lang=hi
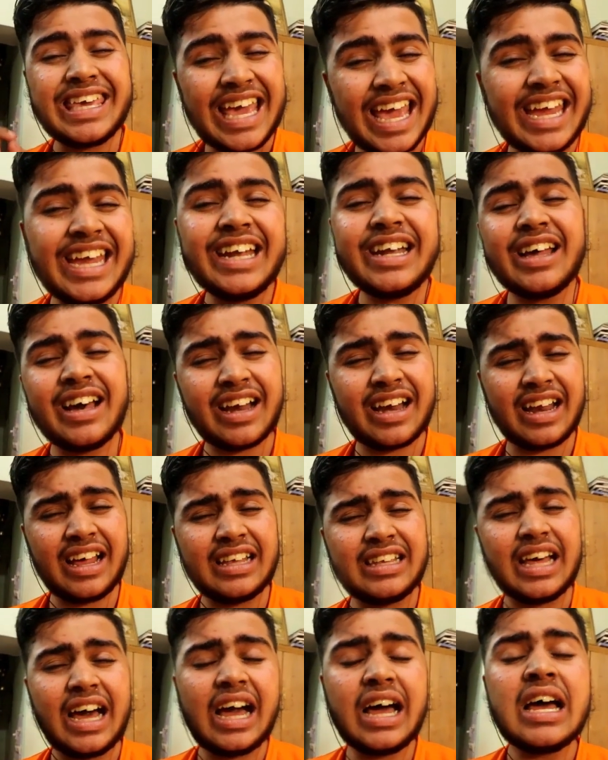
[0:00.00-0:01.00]
यही डर रहा
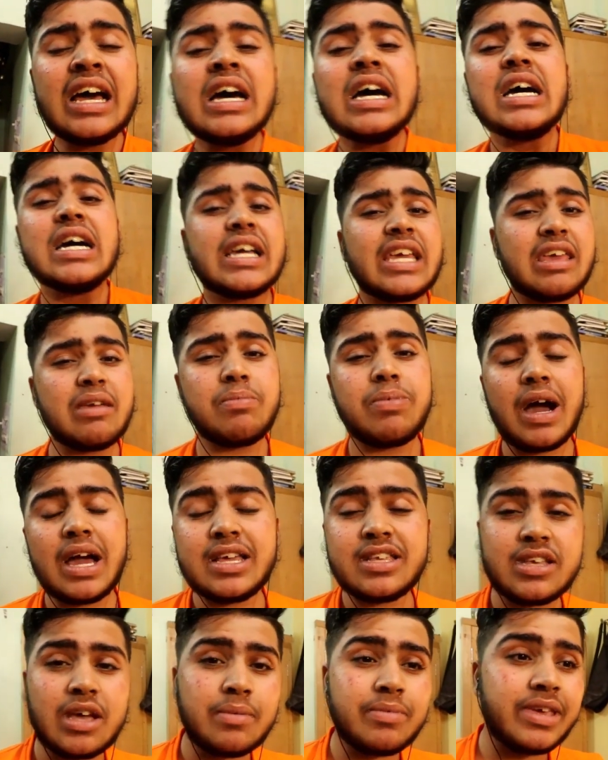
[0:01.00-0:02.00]
था कि भाई
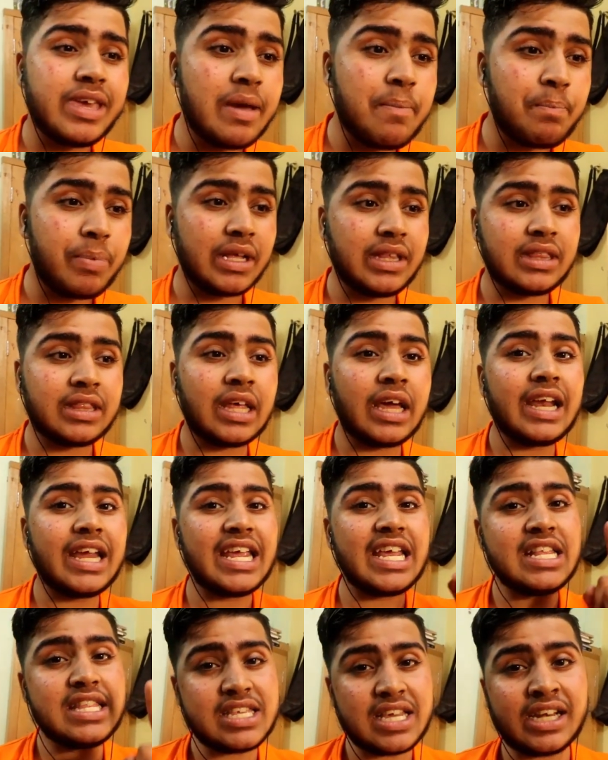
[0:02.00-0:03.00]
साहब ये पत्थर
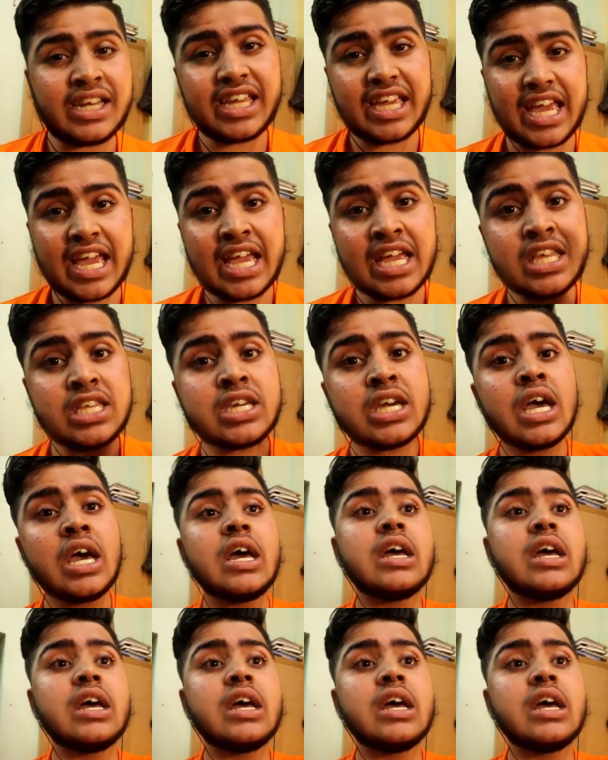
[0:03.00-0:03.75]
इंजन केज